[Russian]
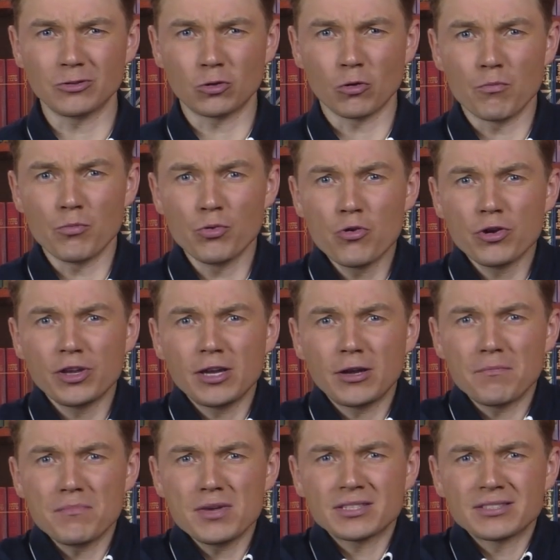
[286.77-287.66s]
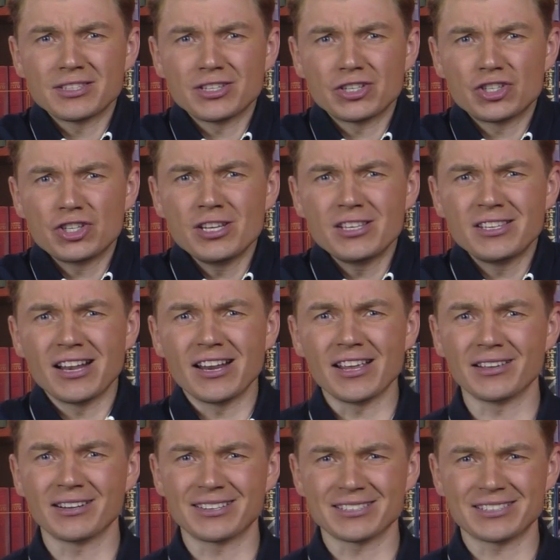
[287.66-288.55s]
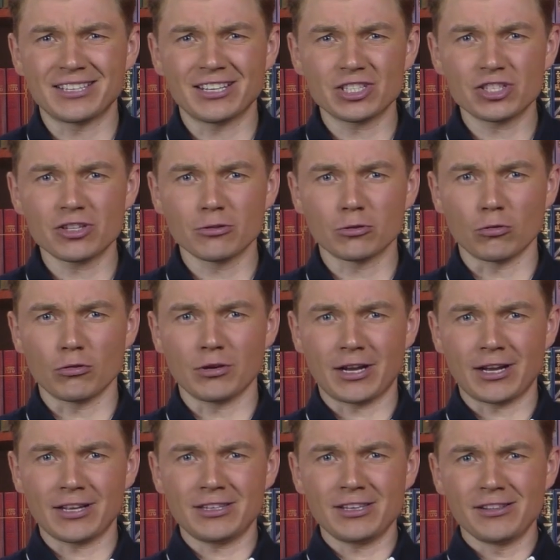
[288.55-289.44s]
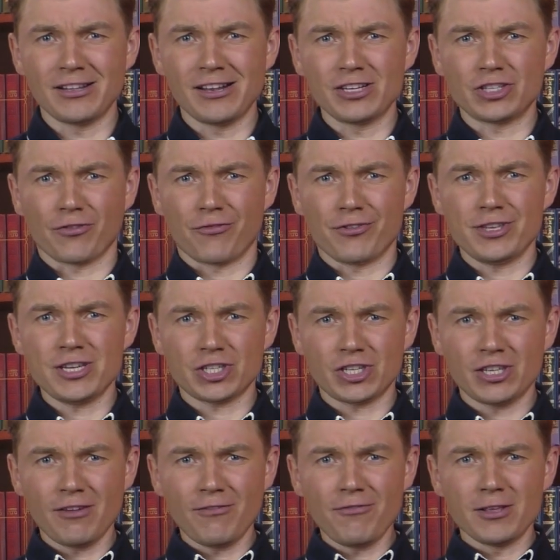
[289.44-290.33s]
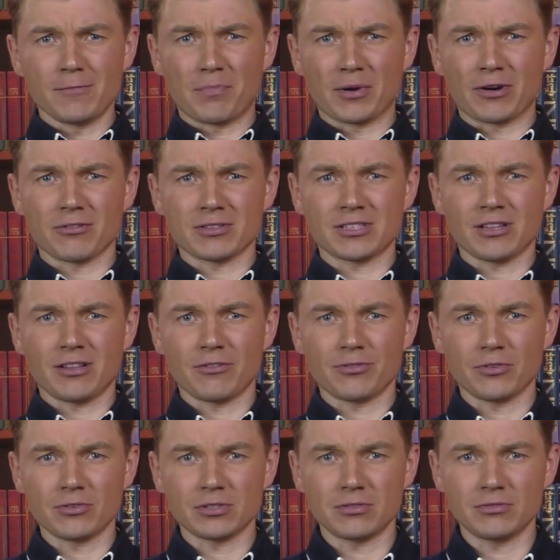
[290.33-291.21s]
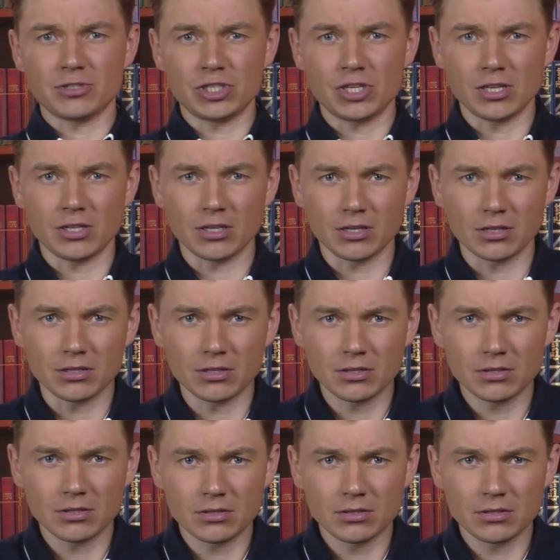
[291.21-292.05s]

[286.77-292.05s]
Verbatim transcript: то многих местных жителей раздражал только один лишь внешний вид православного священника.